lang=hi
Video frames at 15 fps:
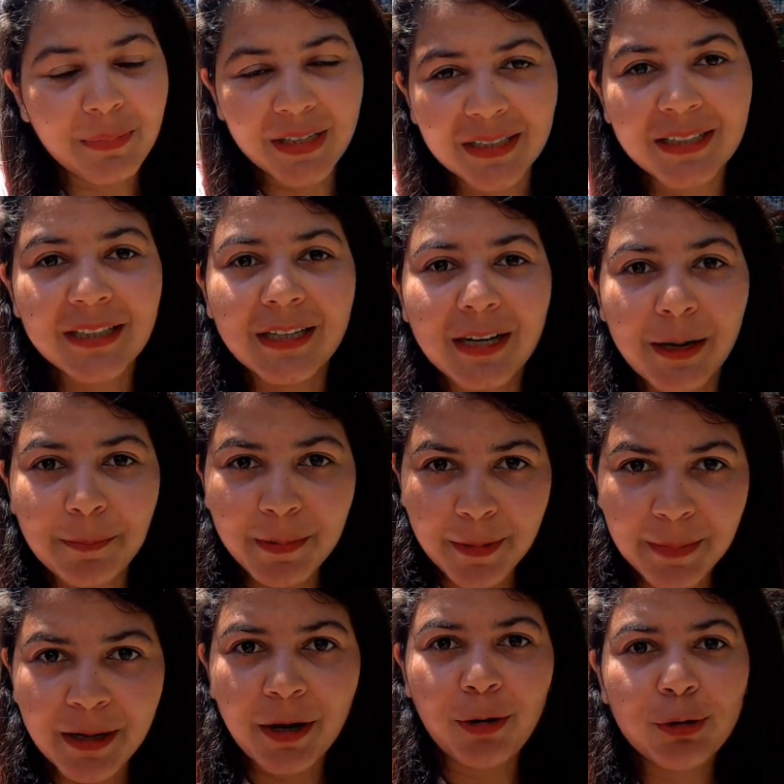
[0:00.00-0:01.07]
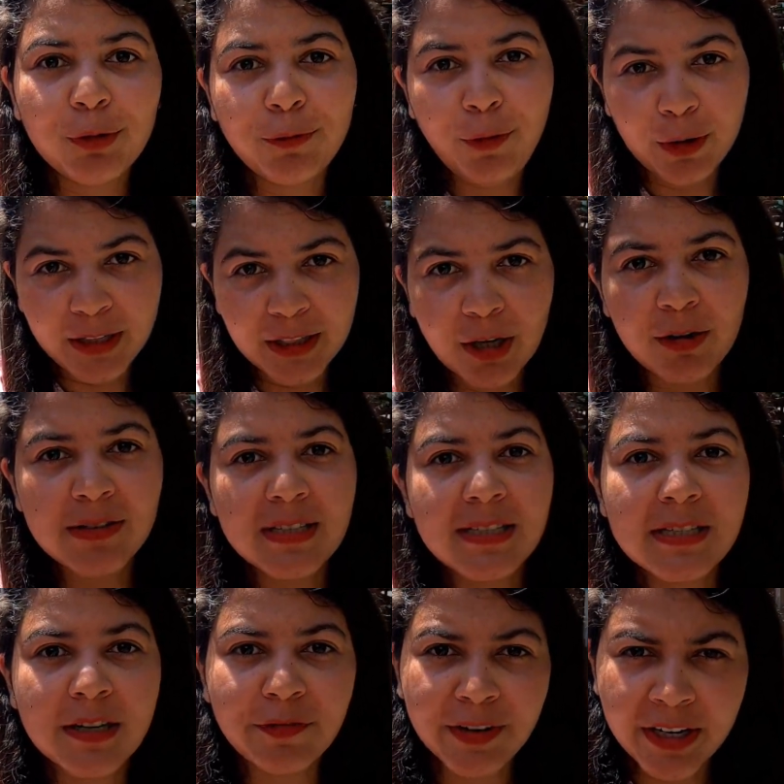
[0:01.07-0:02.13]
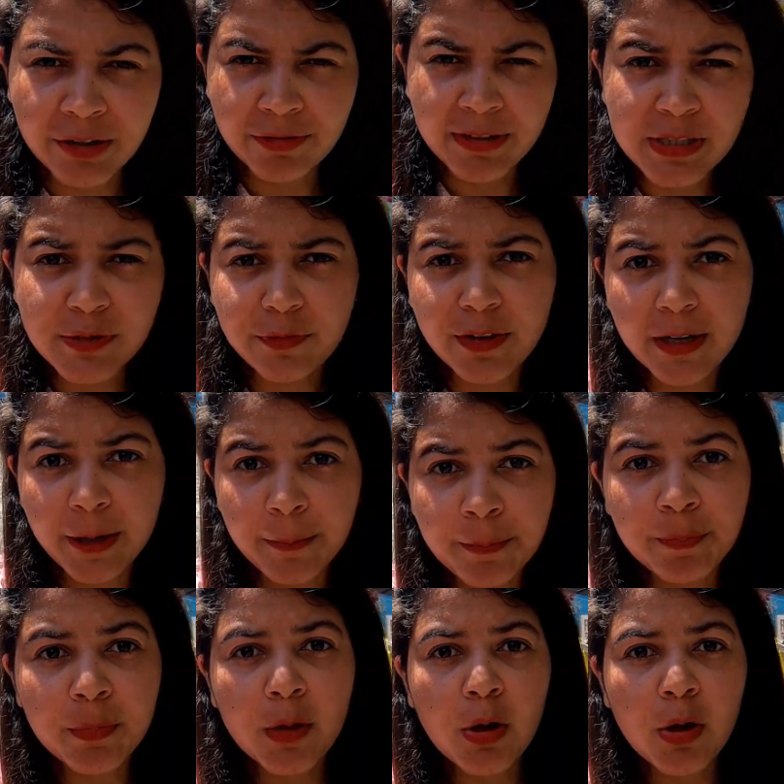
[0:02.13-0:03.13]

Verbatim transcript: बट अगर आप कभी आओ तो 40,000 सिर्फ एंट्रेंस फ़ी है